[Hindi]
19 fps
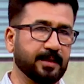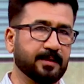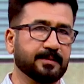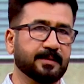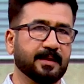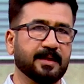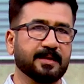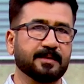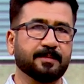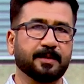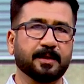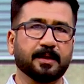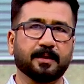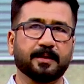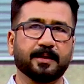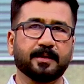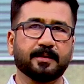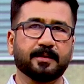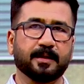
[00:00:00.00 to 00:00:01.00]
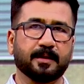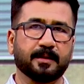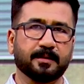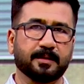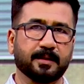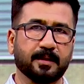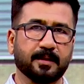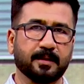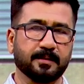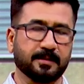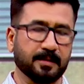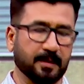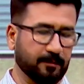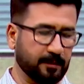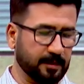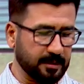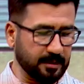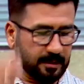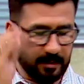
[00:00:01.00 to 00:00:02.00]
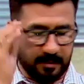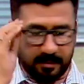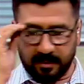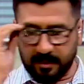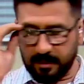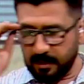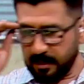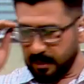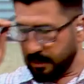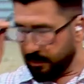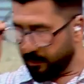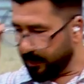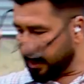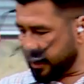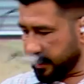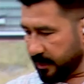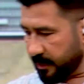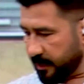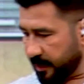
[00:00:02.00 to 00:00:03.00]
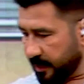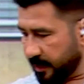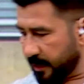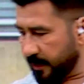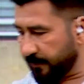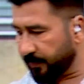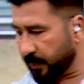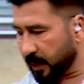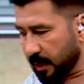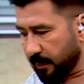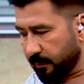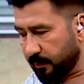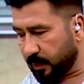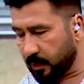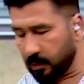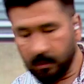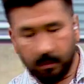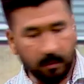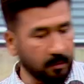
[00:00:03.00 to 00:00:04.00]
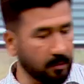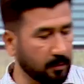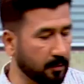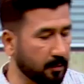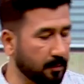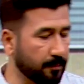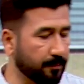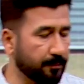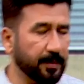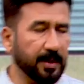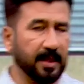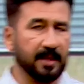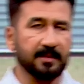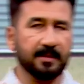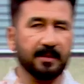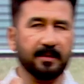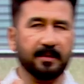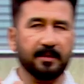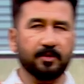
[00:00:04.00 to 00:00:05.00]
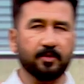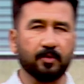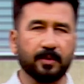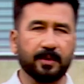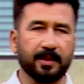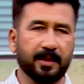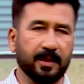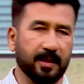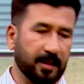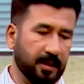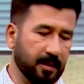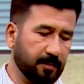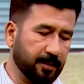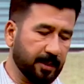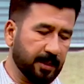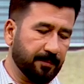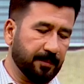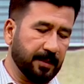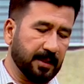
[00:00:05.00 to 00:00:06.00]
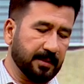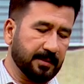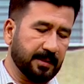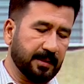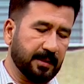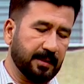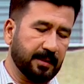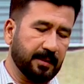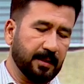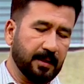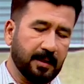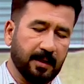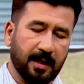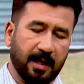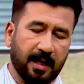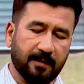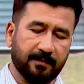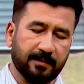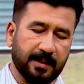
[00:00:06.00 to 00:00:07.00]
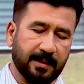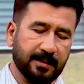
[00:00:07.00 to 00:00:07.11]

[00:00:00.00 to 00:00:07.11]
स्लाइस में कटिंग थियल इतने असां विझंदासीं बसर ठीक है तो प्याज ले लें छोटी या एक बड़ी प्याज ले लें हाफ स्लाइस